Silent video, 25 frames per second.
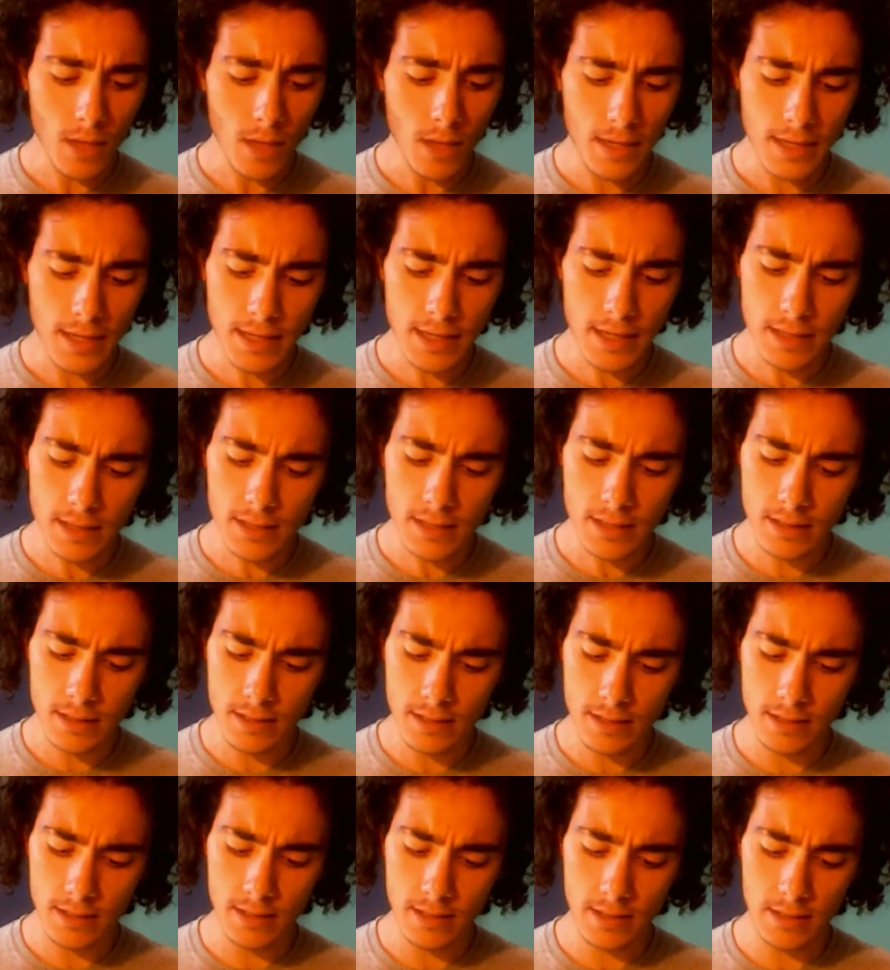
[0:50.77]
e
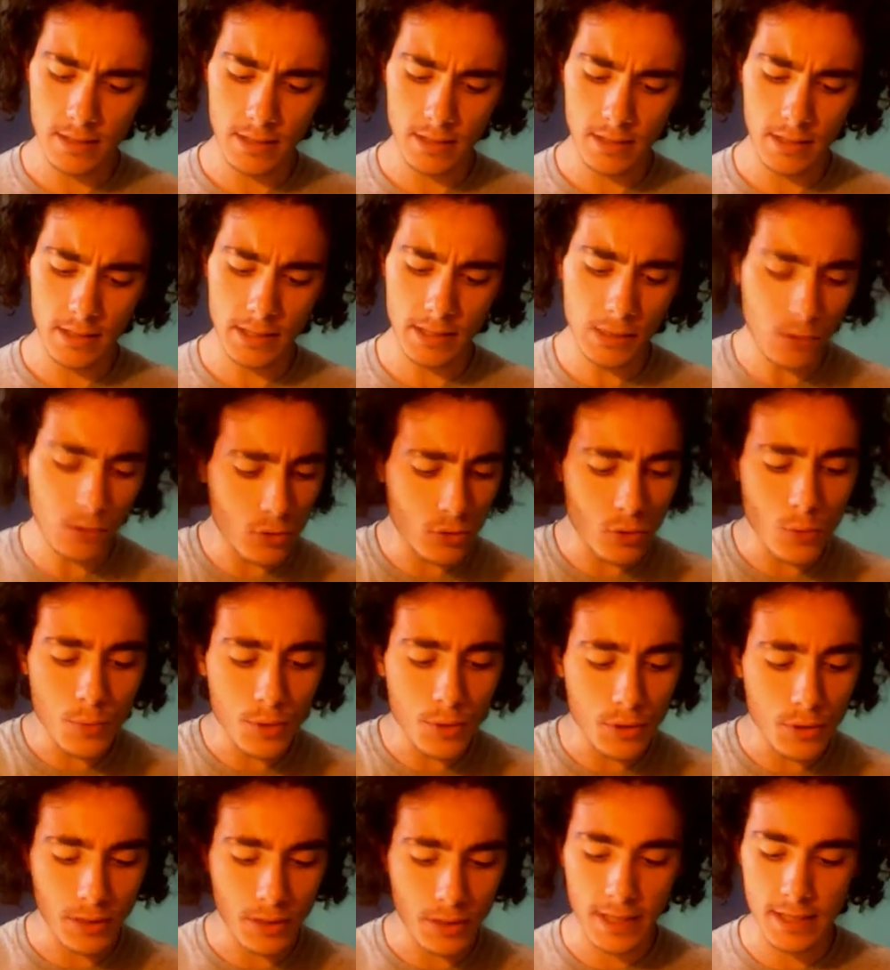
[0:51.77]
eh, dico
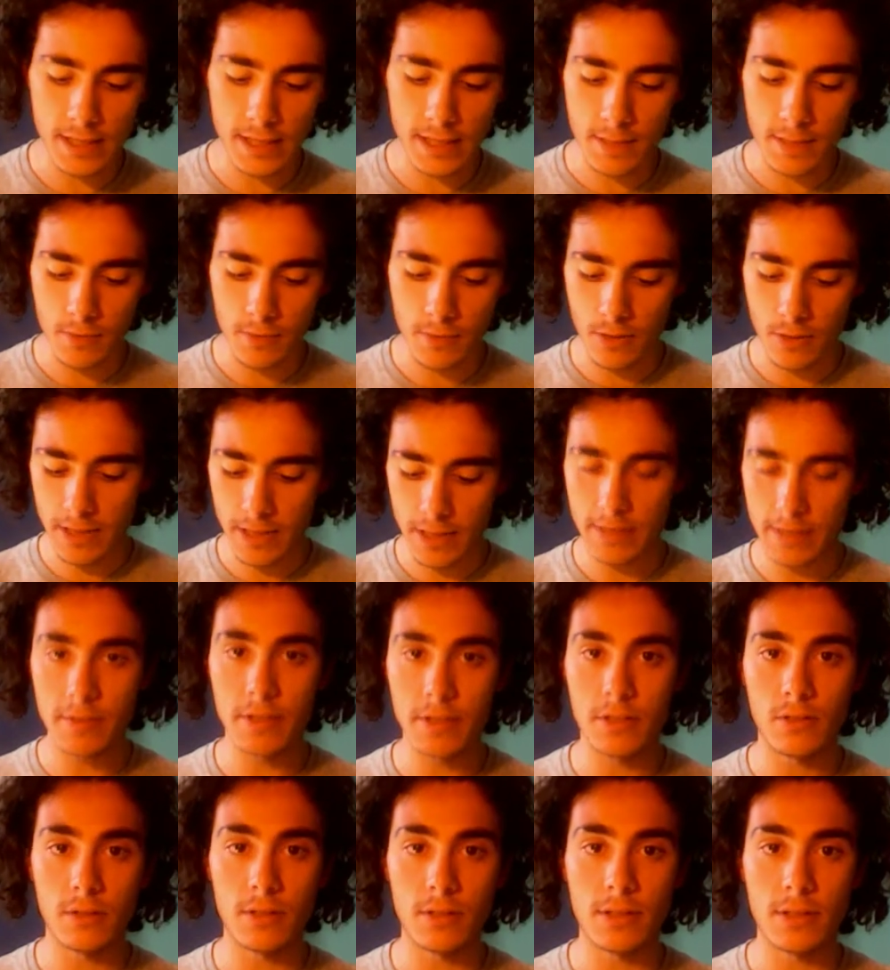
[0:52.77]
subito che il libro è
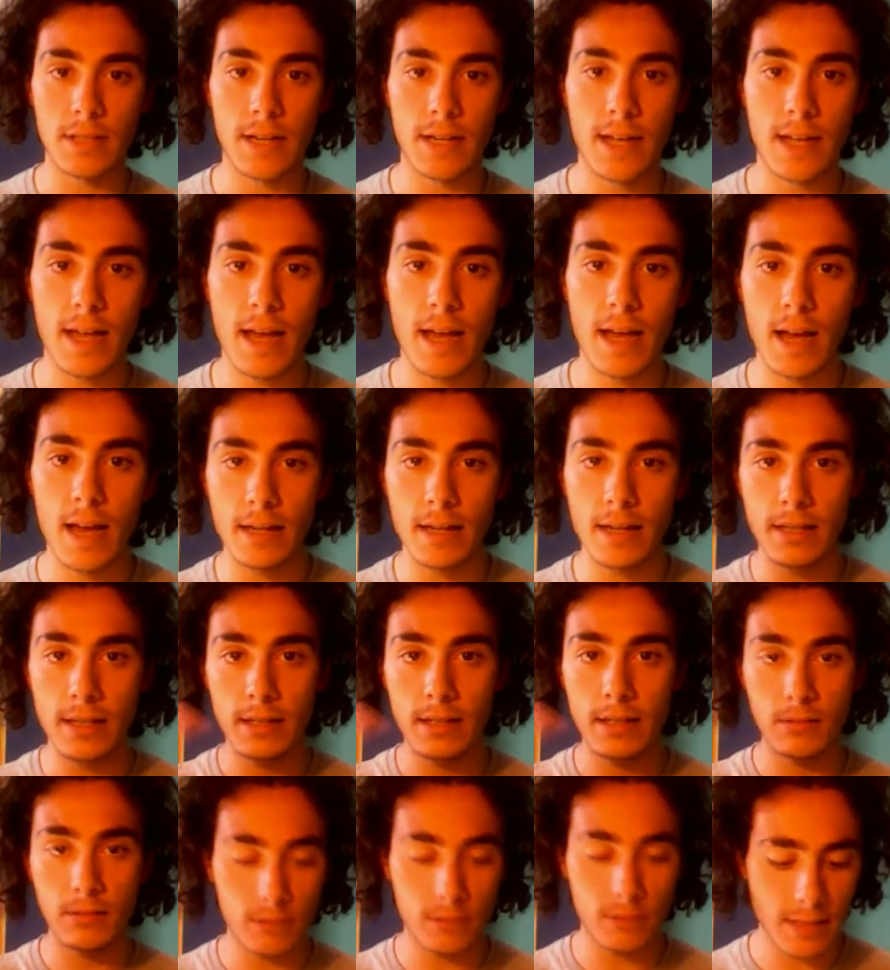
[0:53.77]
diviso in tre aree,
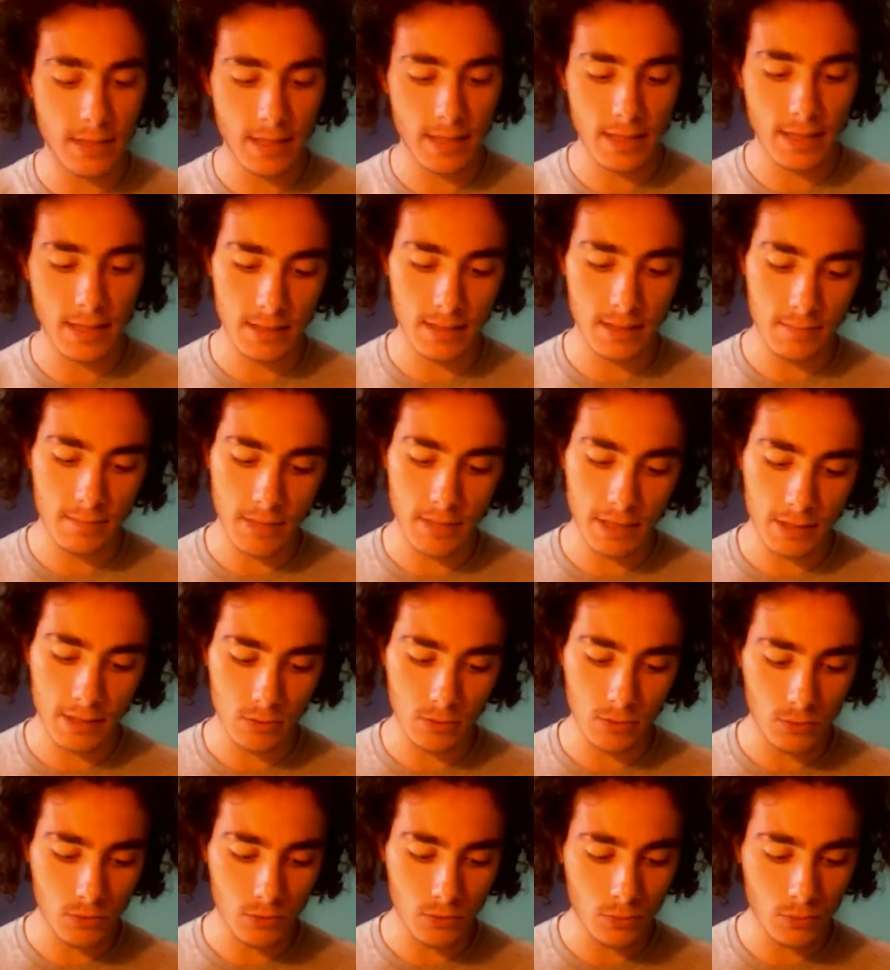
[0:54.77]
in tre
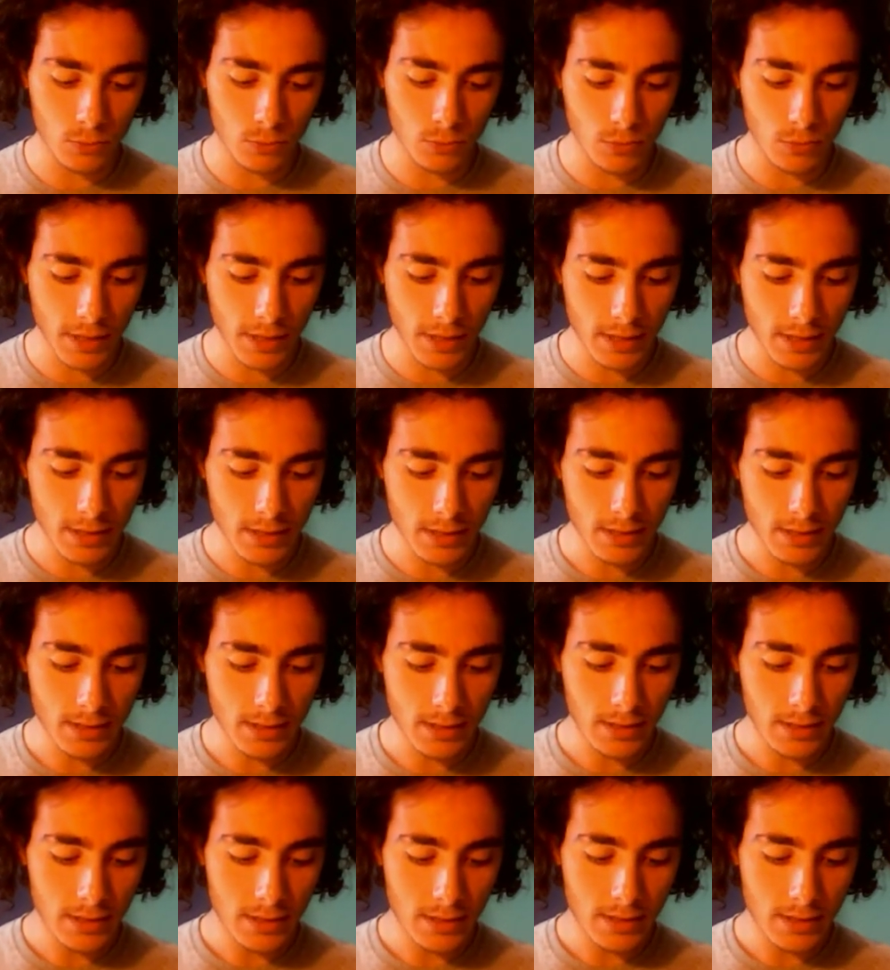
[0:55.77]
macrostrutture
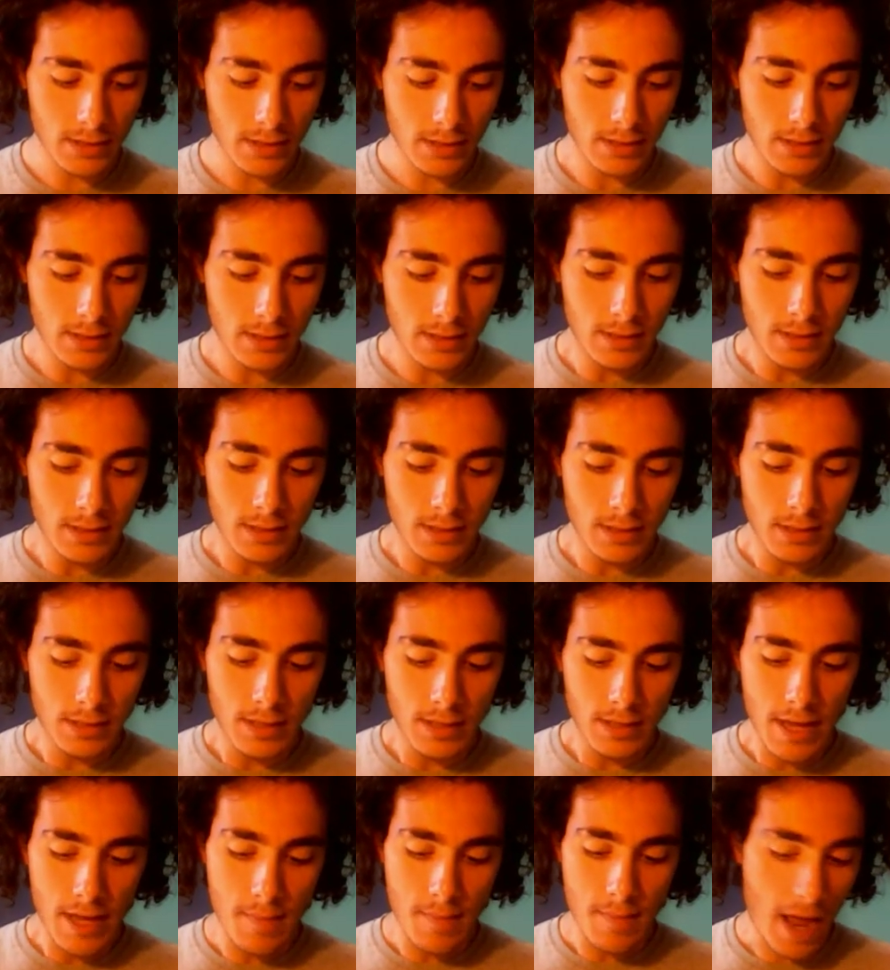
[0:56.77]

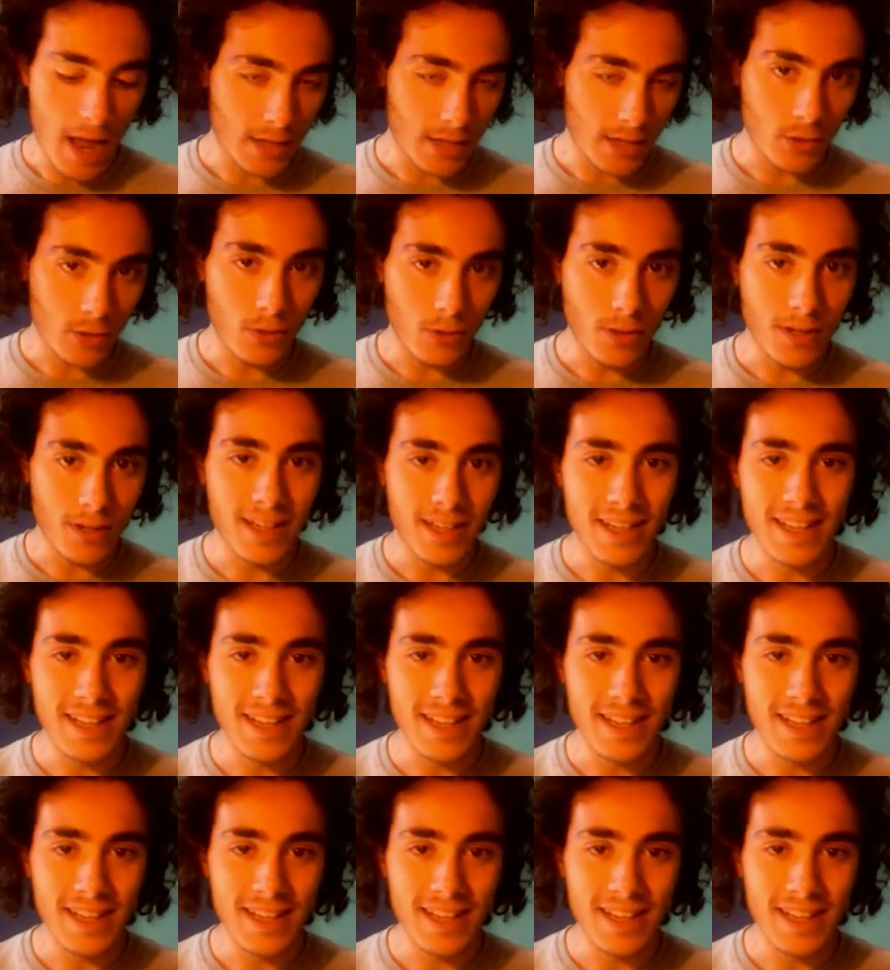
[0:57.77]
è macro,